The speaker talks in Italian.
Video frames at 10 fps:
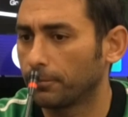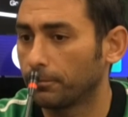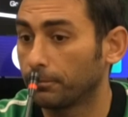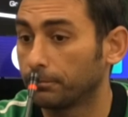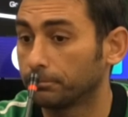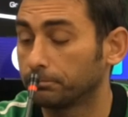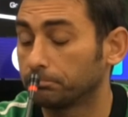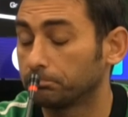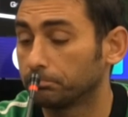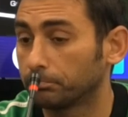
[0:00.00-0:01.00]

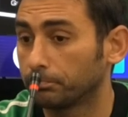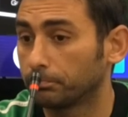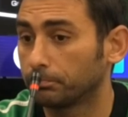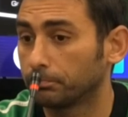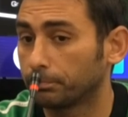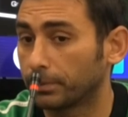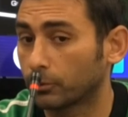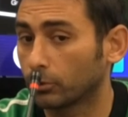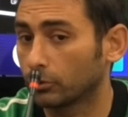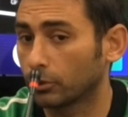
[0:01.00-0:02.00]
ehm, per
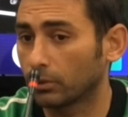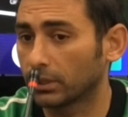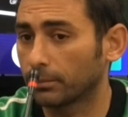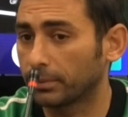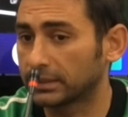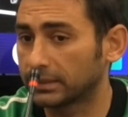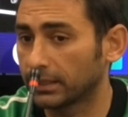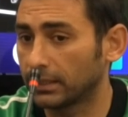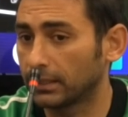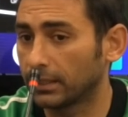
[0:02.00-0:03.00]
quanto riguarda
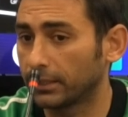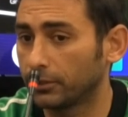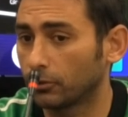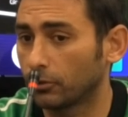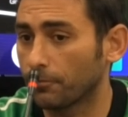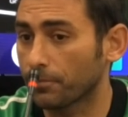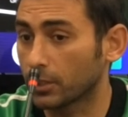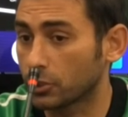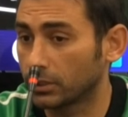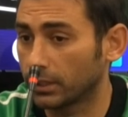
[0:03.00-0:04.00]
Pezzella io
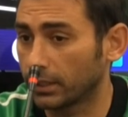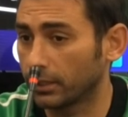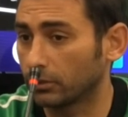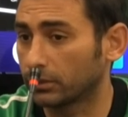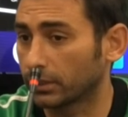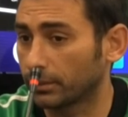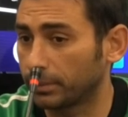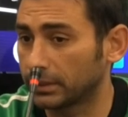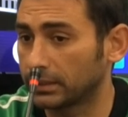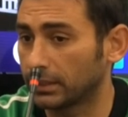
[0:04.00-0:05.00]
citerei oltre che
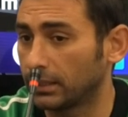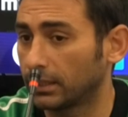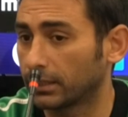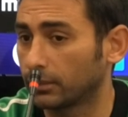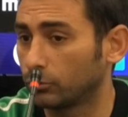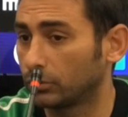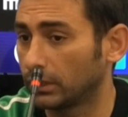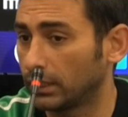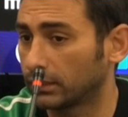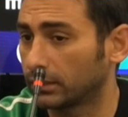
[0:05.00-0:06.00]
Pezzella anche tutti
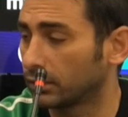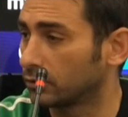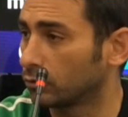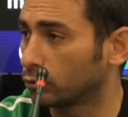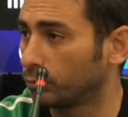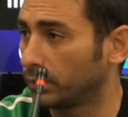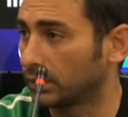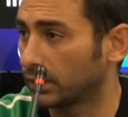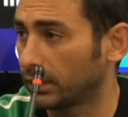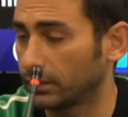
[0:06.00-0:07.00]
gli altri che sono
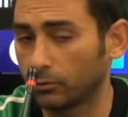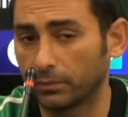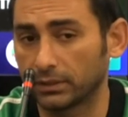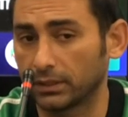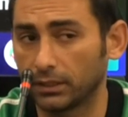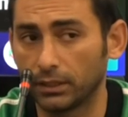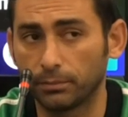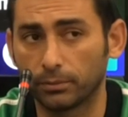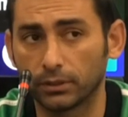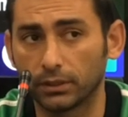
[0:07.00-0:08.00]
subentrati come
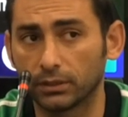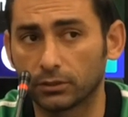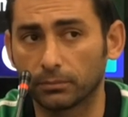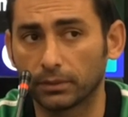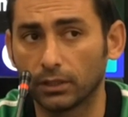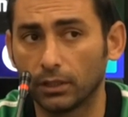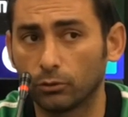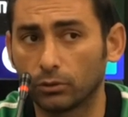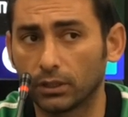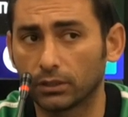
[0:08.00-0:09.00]
Sannipoli, insomma
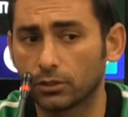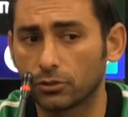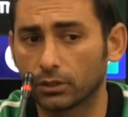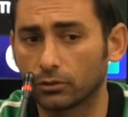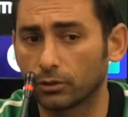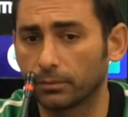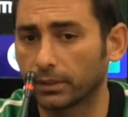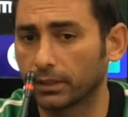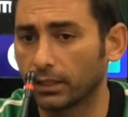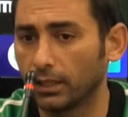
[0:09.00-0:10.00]
tutti gli altri giocatori
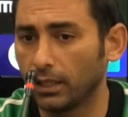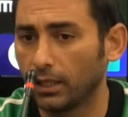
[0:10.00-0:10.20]
perché